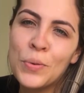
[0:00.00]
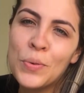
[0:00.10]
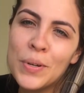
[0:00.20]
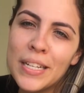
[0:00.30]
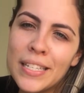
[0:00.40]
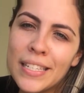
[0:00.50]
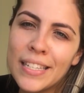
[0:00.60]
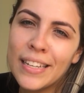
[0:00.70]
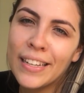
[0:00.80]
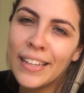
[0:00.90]

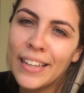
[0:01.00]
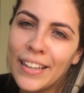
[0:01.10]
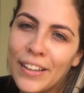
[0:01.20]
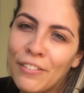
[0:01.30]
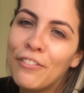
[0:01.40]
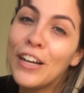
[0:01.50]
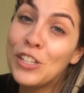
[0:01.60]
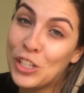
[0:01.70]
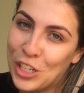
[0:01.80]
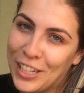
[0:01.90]
duas
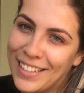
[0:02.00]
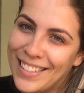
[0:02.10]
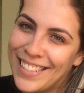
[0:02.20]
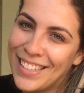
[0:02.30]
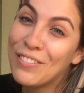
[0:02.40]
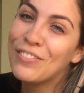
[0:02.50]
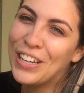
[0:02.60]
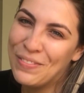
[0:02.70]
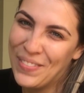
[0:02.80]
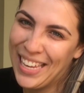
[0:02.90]
faixinhas
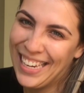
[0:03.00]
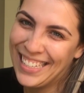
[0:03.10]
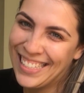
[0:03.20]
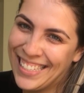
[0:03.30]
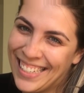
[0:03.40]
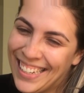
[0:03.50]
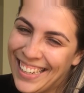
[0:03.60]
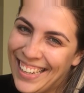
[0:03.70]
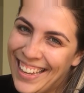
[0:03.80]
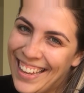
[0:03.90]
vermelhas.
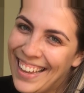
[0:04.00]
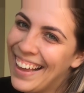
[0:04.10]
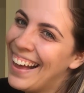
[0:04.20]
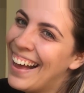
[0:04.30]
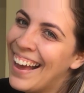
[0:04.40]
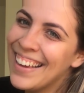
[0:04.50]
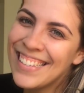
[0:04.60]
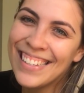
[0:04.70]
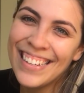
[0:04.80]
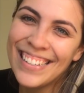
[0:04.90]

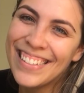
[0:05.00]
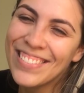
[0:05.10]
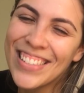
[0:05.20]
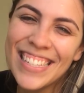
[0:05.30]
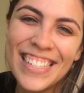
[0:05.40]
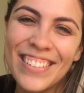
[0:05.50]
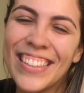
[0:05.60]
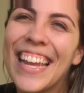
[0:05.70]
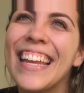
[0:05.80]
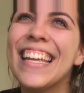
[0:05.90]
Ai, gente, vocês
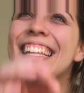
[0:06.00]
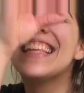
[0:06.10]
não têm